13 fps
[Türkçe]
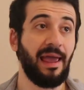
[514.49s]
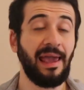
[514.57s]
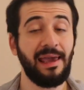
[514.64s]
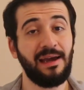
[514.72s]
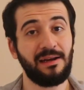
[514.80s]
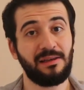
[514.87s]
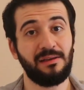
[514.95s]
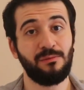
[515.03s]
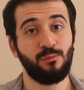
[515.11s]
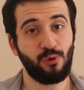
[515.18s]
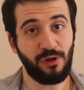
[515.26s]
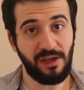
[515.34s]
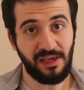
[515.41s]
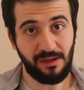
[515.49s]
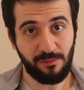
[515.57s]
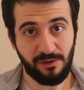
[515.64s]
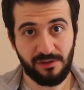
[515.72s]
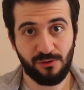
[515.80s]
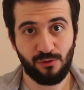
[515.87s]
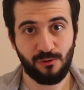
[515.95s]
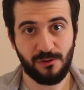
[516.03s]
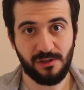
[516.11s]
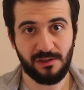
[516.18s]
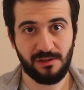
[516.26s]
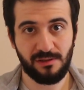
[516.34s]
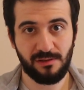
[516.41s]
Eğer ki buraya gelmek
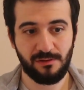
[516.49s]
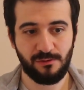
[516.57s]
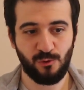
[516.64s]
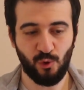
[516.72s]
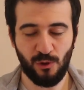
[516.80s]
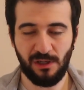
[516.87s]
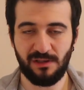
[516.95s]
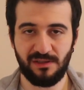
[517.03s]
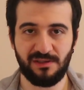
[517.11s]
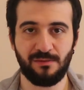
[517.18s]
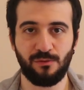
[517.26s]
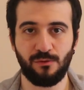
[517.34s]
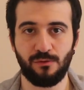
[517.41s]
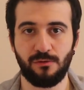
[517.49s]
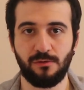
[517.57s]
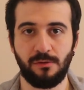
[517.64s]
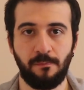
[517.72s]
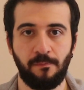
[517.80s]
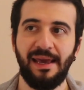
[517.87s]
istiyorsanız şunu aklınızda bulundurun.